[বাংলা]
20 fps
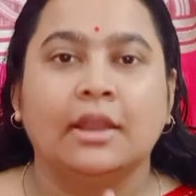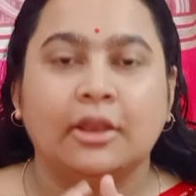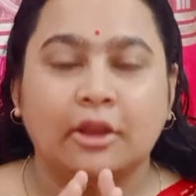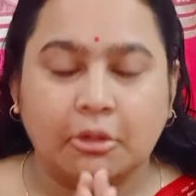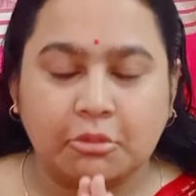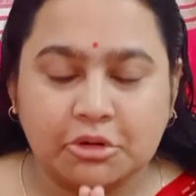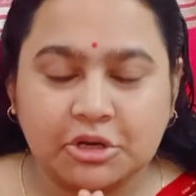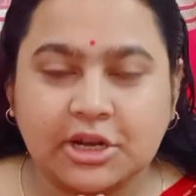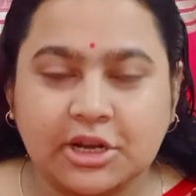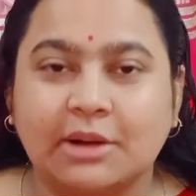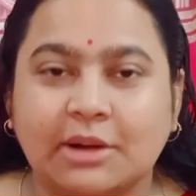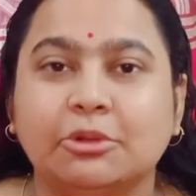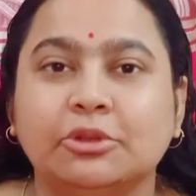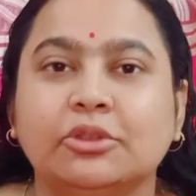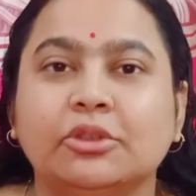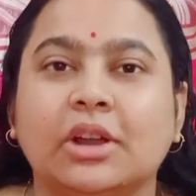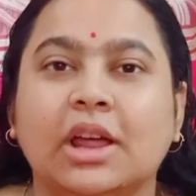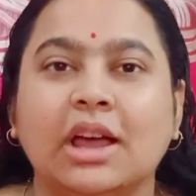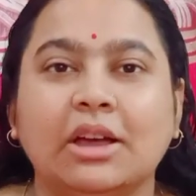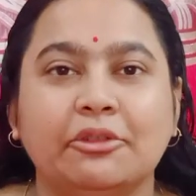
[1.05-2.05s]
নমস্কার
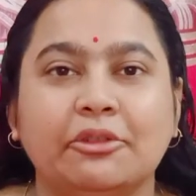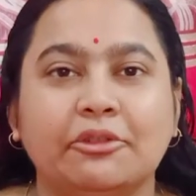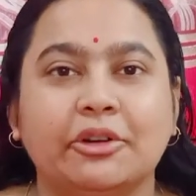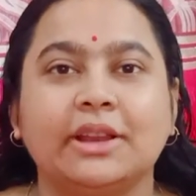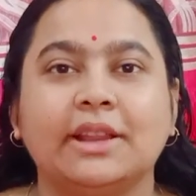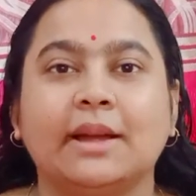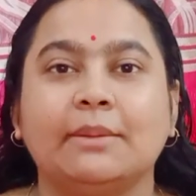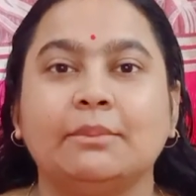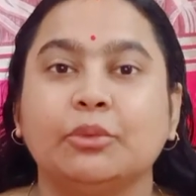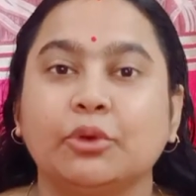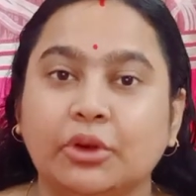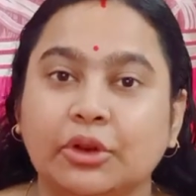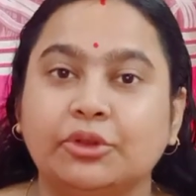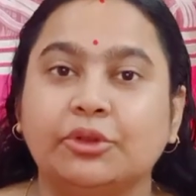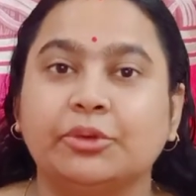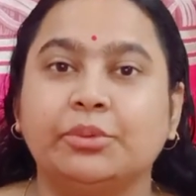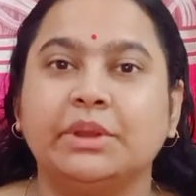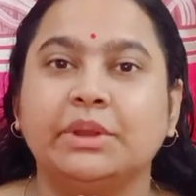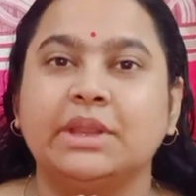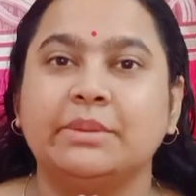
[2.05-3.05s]
বন্ধুরা ওয়েলকাম টু
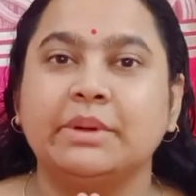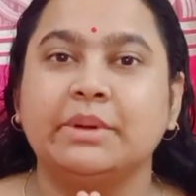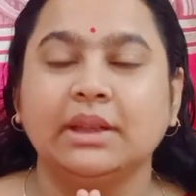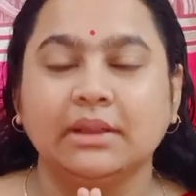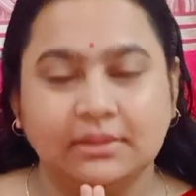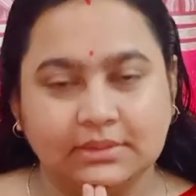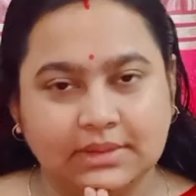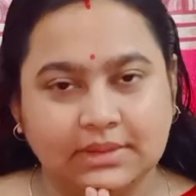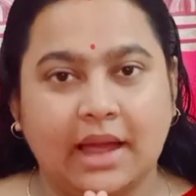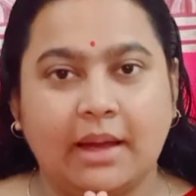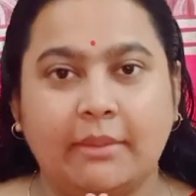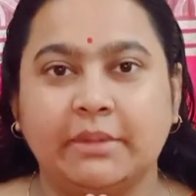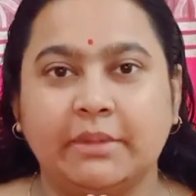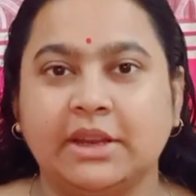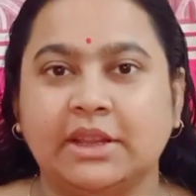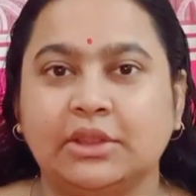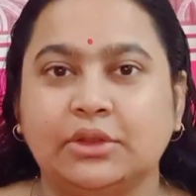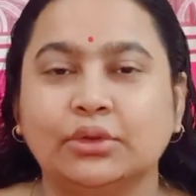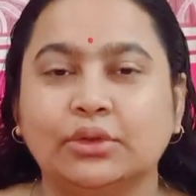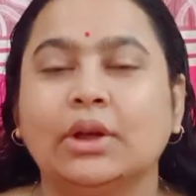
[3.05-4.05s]
নিজুর পৃথিবী আমি
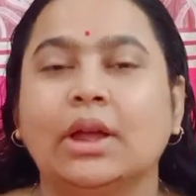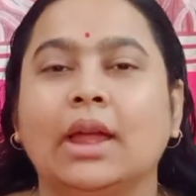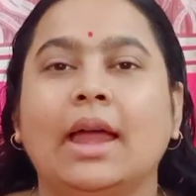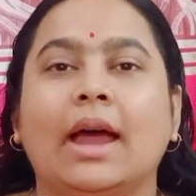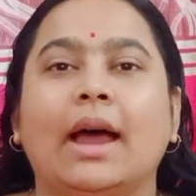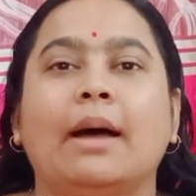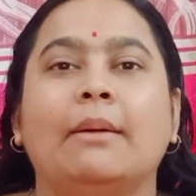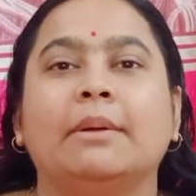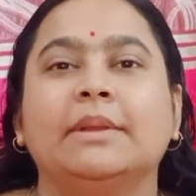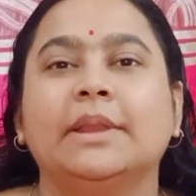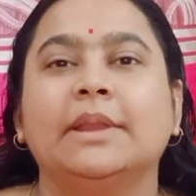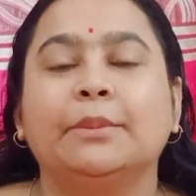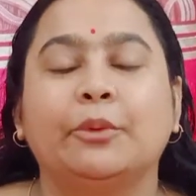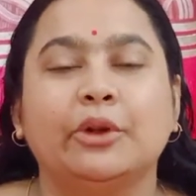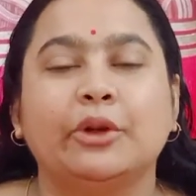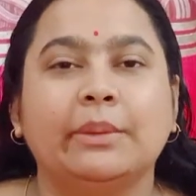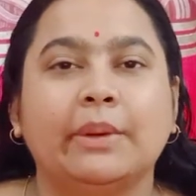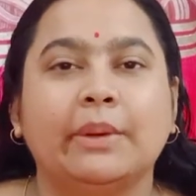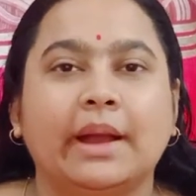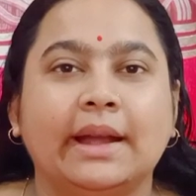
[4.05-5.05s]
নিতু আমাদের
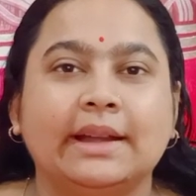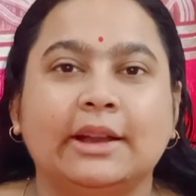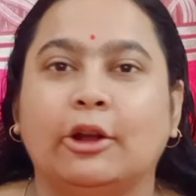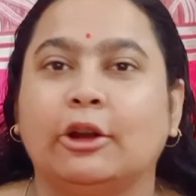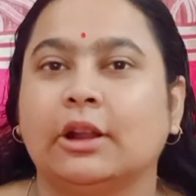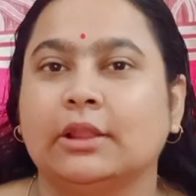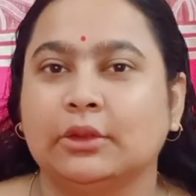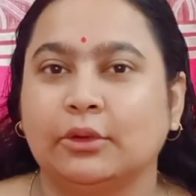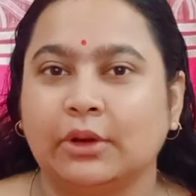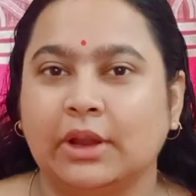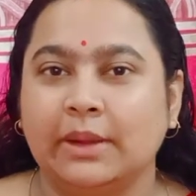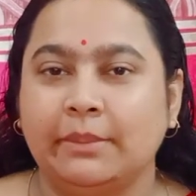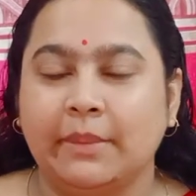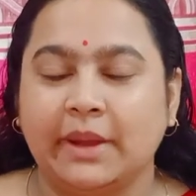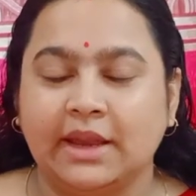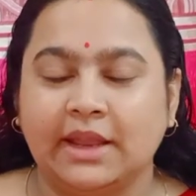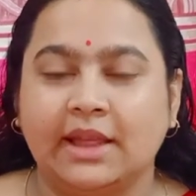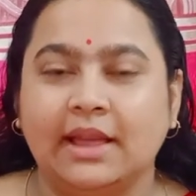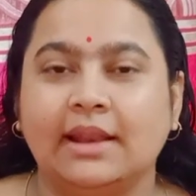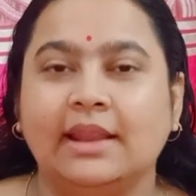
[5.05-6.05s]
পরিবারে একটা হঠাৎ করেই
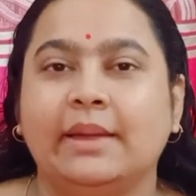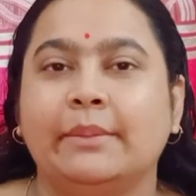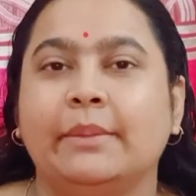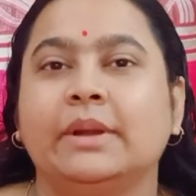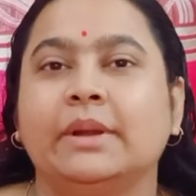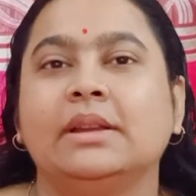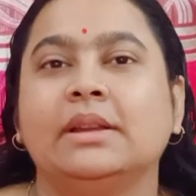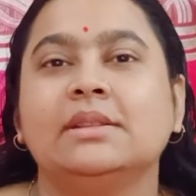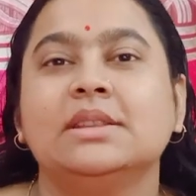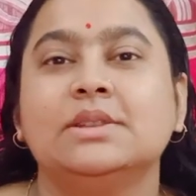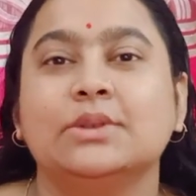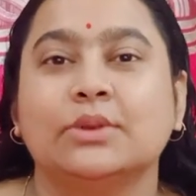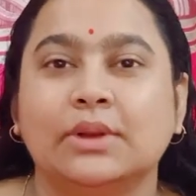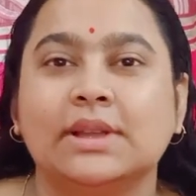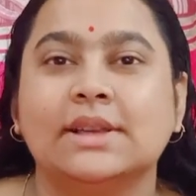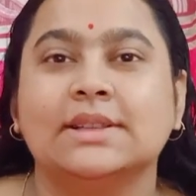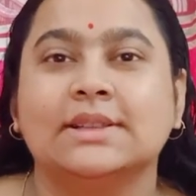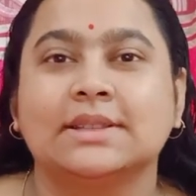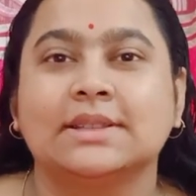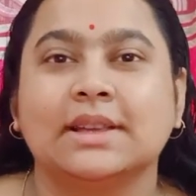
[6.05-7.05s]
মেডিকেল এমার্জেন্সি চলে
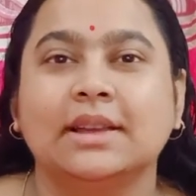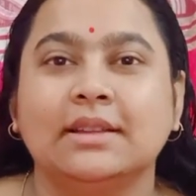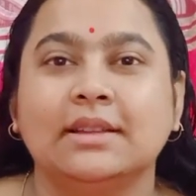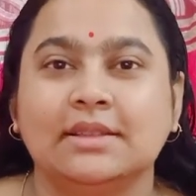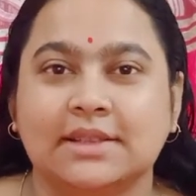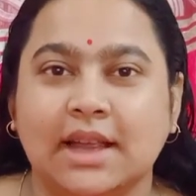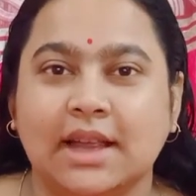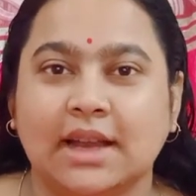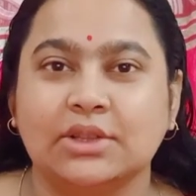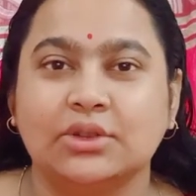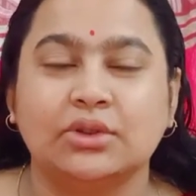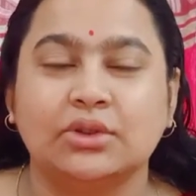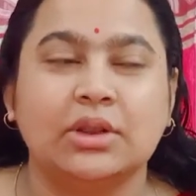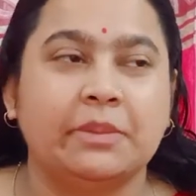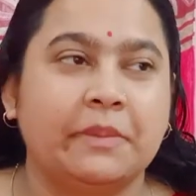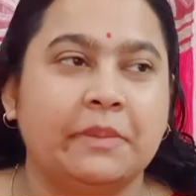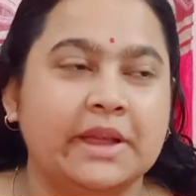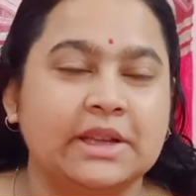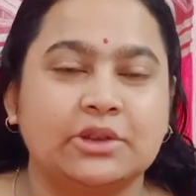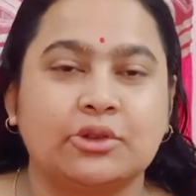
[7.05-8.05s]
এসছে যার জন্য
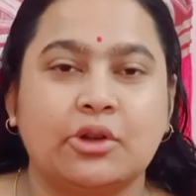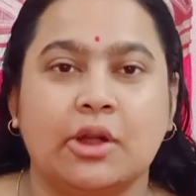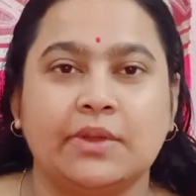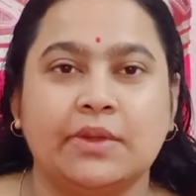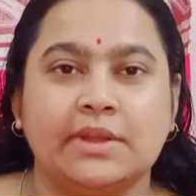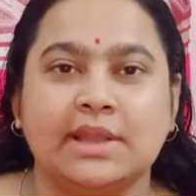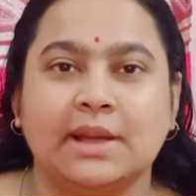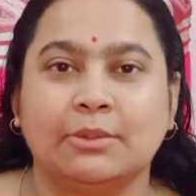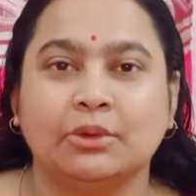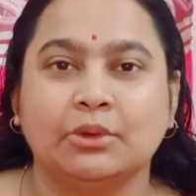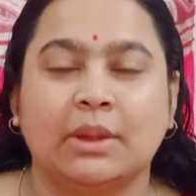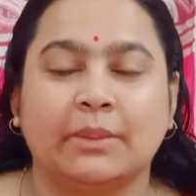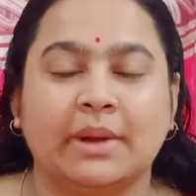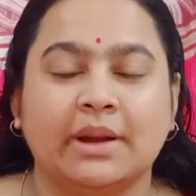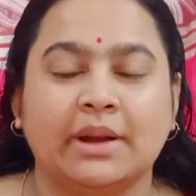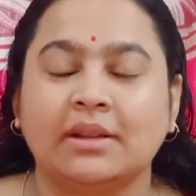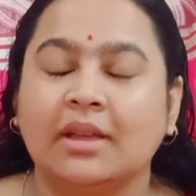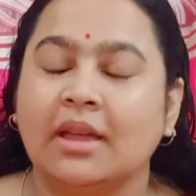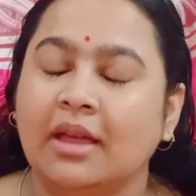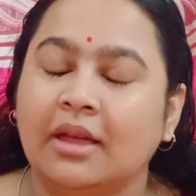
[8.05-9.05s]
বেশ কয়েকদিন যাবত
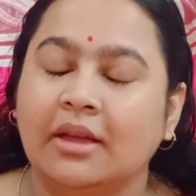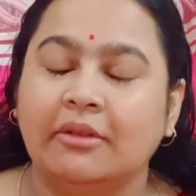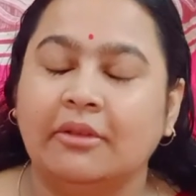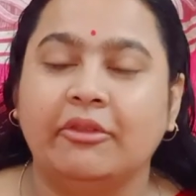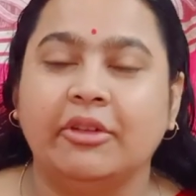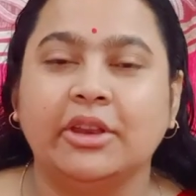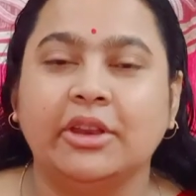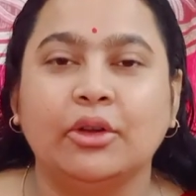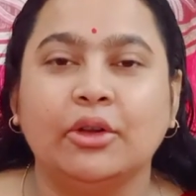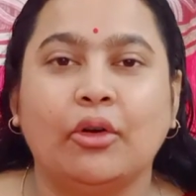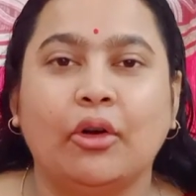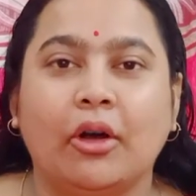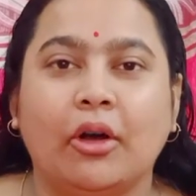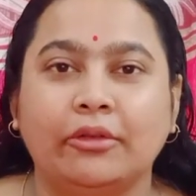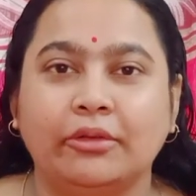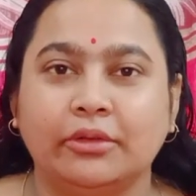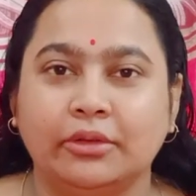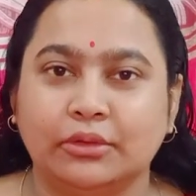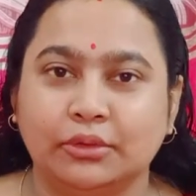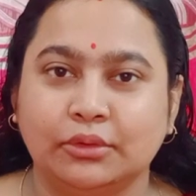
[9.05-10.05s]
আমার ভিডিও
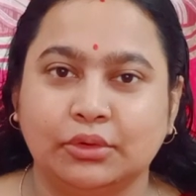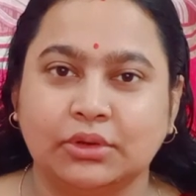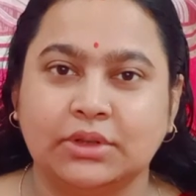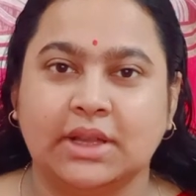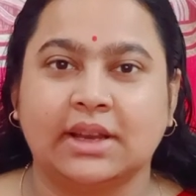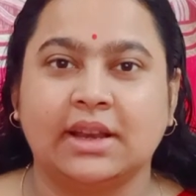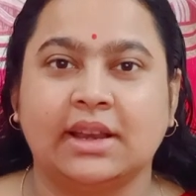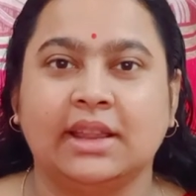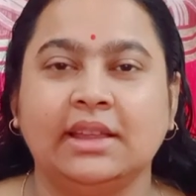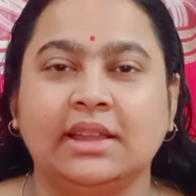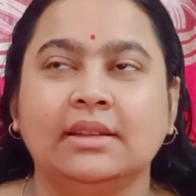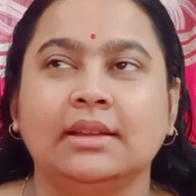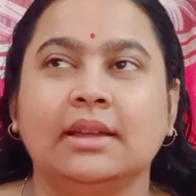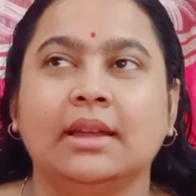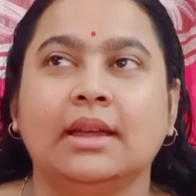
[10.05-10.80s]
অফ দুটো চ্যানেলেই